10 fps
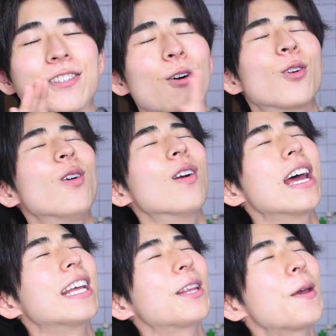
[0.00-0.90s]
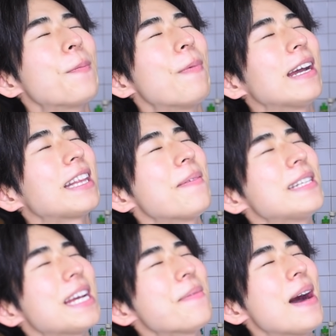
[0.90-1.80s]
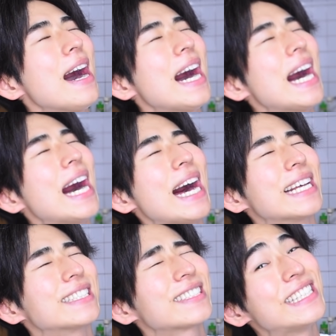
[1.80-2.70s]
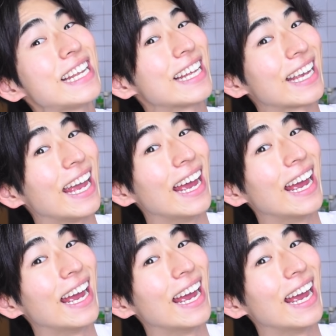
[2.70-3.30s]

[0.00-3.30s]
チョコレートいっぱい食べちゃいまーす。好きなだけ